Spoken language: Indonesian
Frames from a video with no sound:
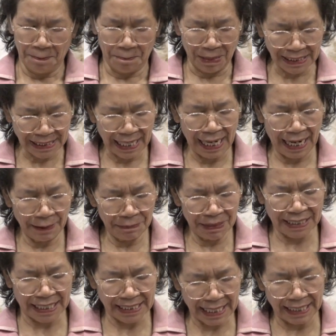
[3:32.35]
Masalah
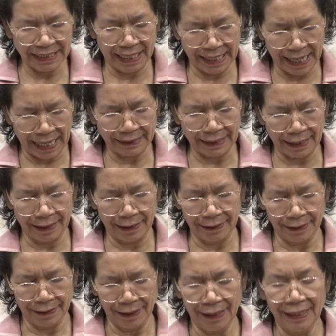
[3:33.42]
bisa saja datang
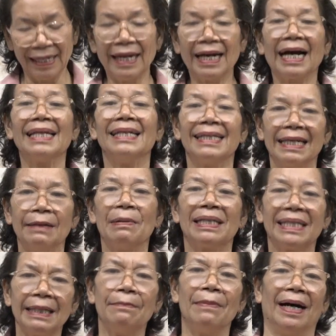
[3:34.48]
dengan
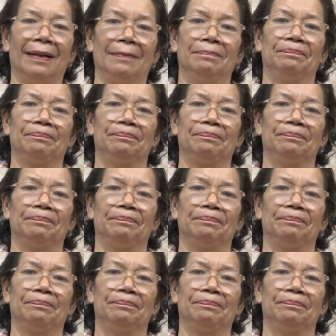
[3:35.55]
tiba-tiba.